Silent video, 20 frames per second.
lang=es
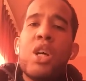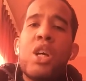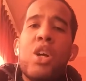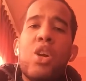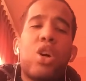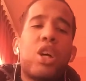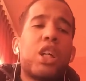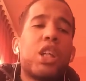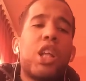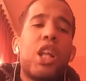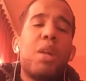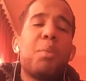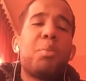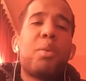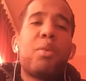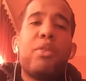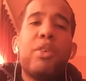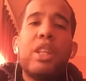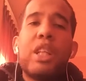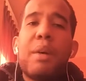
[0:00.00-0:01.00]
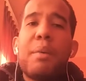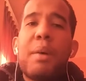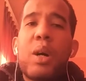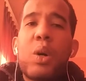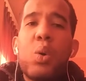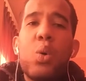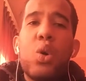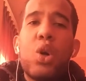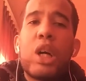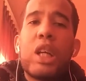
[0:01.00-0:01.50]
lo que tiene el profeta
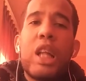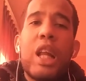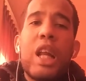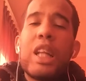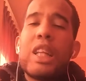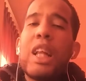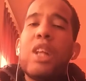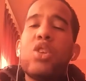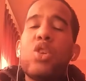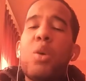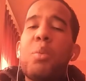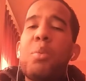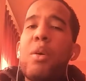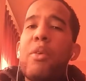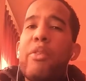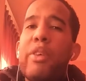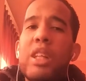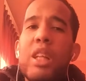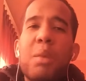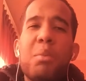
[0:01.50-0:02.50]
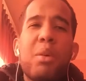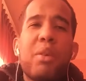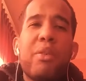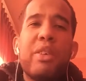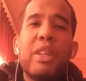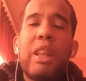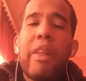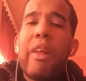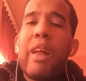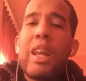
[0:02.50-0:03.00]
Bakú, lo que tiene tantos profetas, el
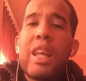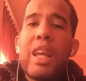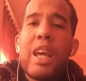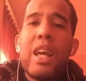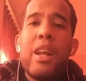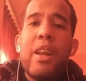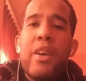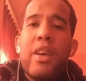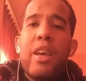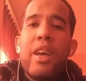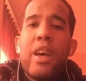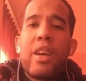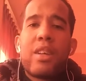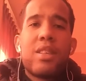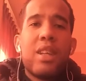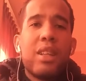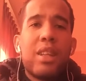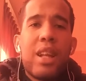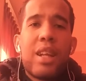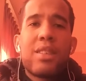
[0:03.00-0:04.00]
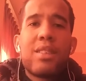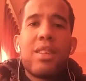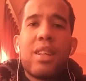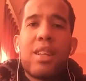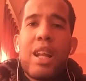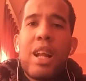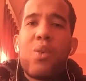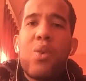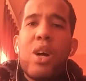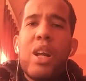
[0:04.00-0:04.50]
profeta Daniel, etcétera,
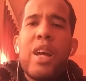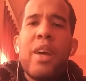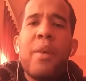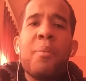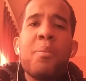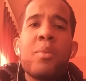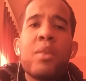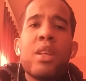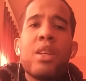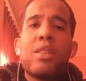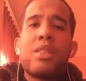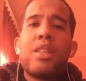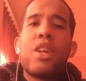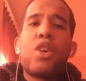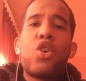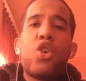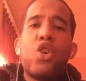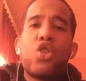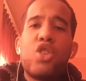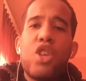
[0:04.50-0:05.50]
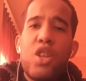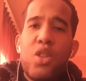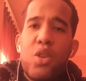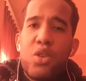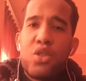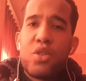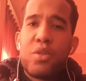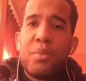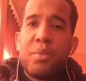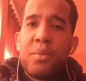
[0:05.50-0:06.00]
etcétera. ¿Cuál es? Ser
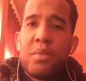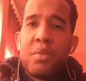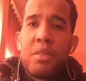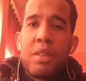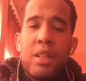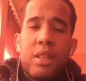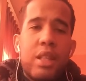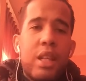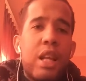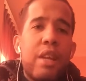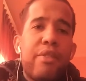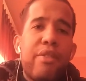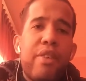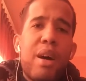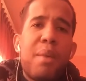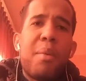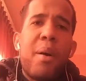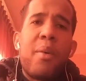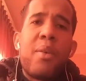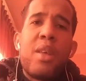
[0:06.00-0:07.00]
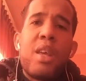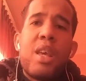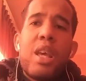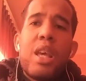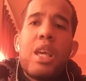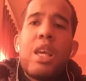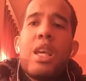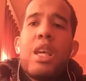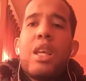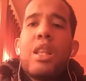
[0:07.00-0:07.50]
conocidos, tener fama.
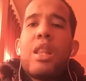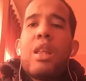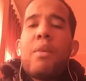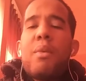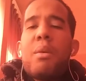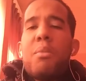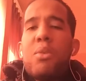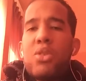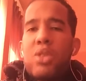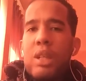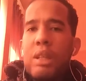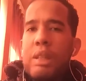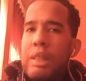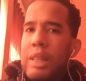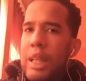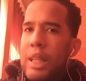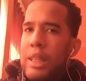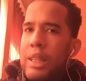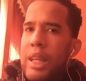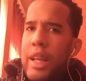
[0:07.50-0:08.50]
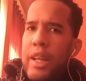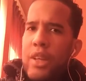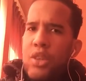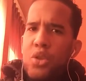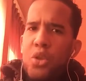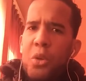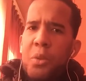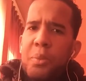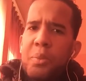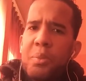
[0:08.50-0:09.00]
Y debemos entender esto